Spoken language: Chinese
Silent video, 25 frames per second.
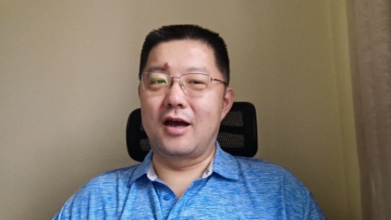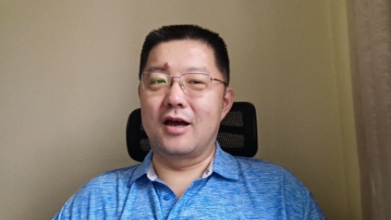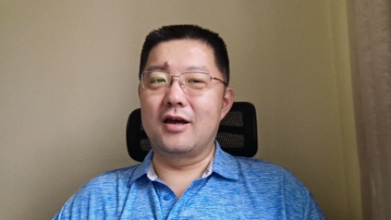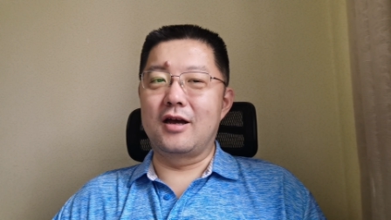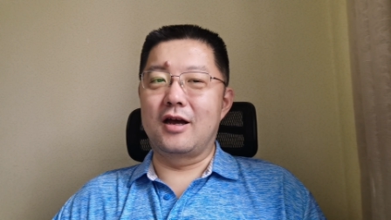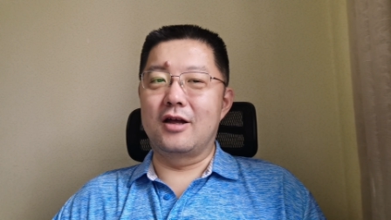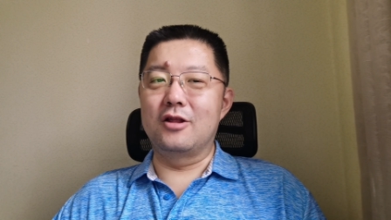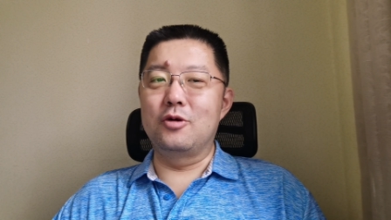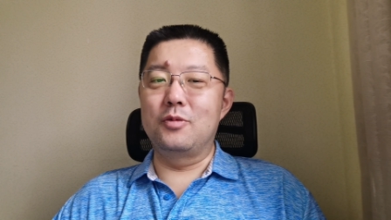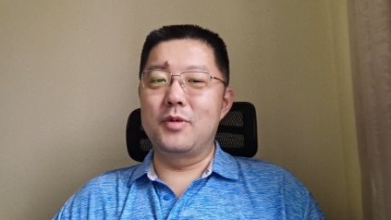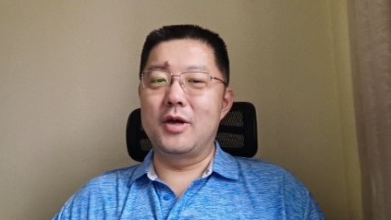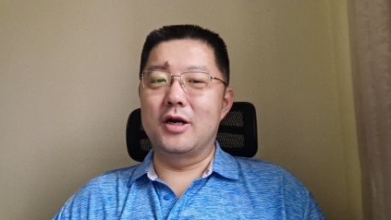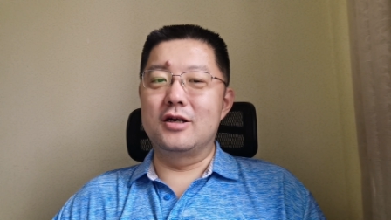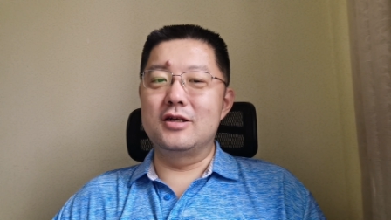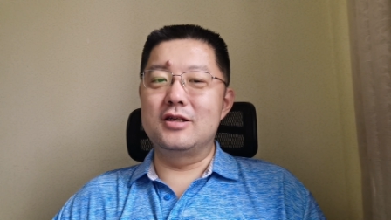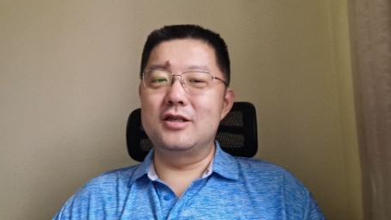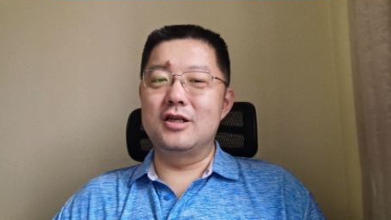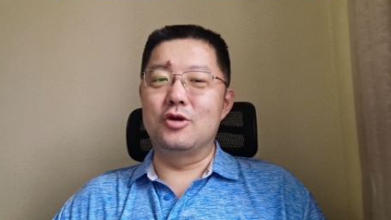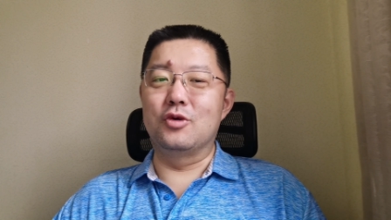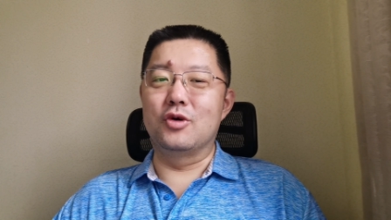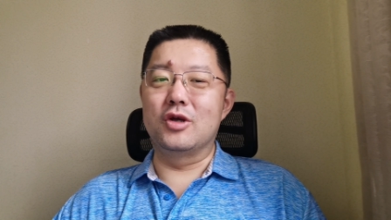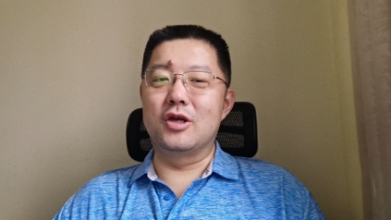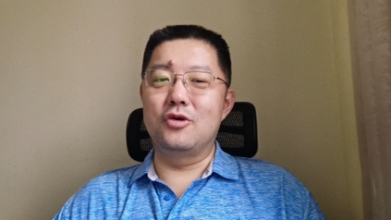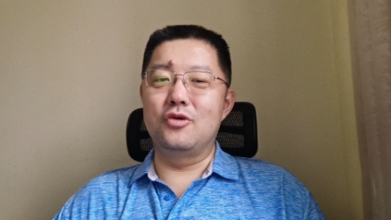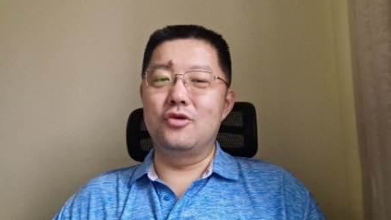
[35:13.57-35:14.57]
还还都变成
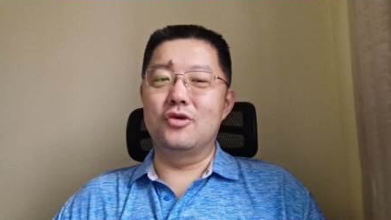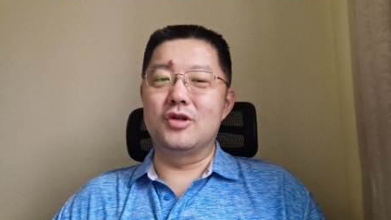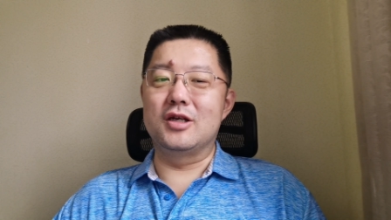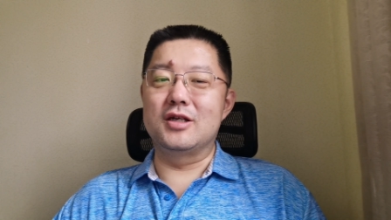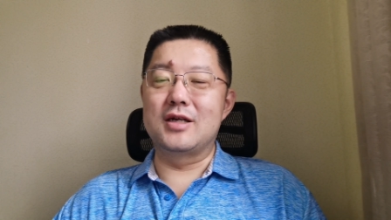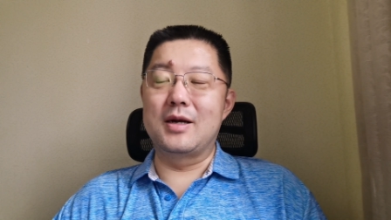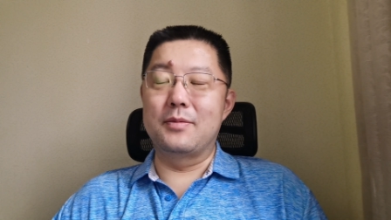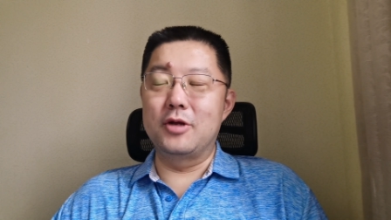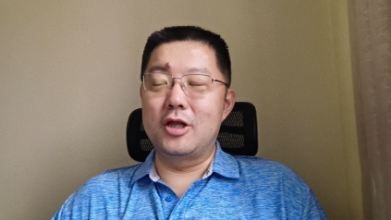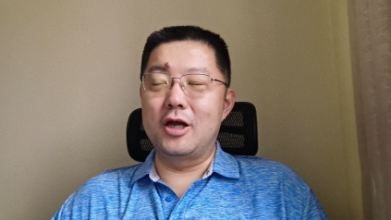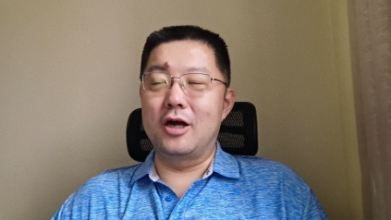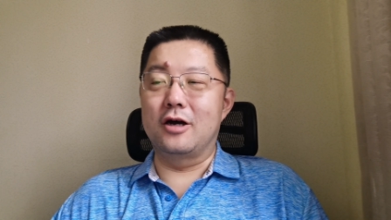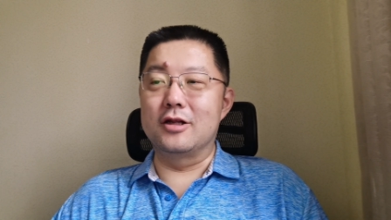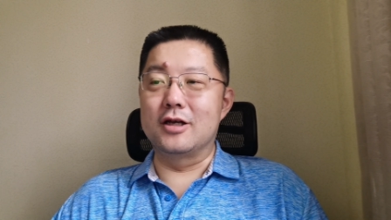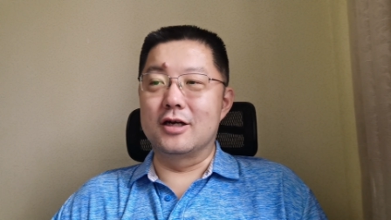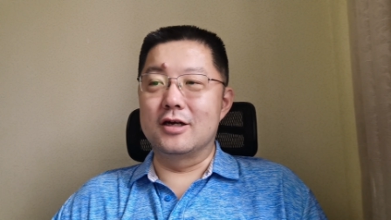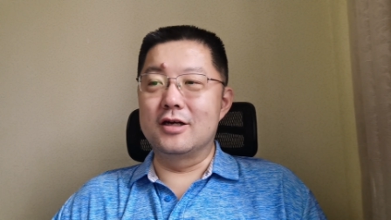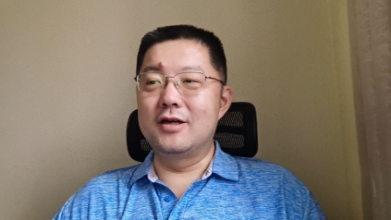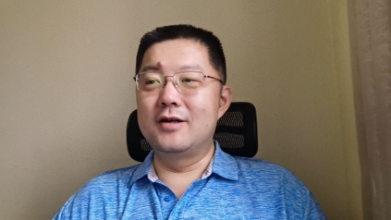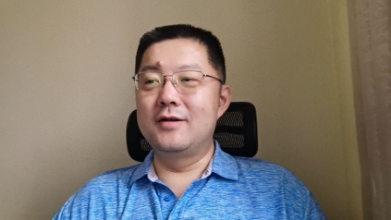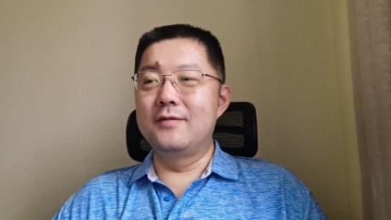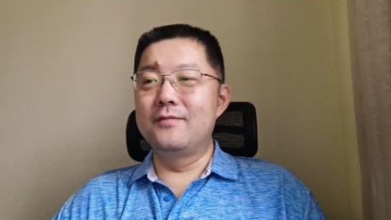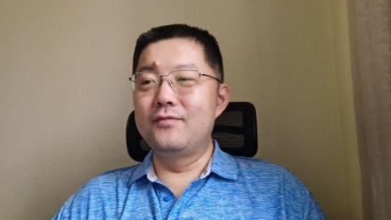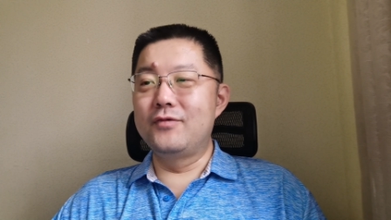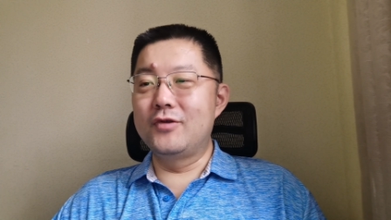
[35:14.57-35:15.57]
系统应用，你删不掉的。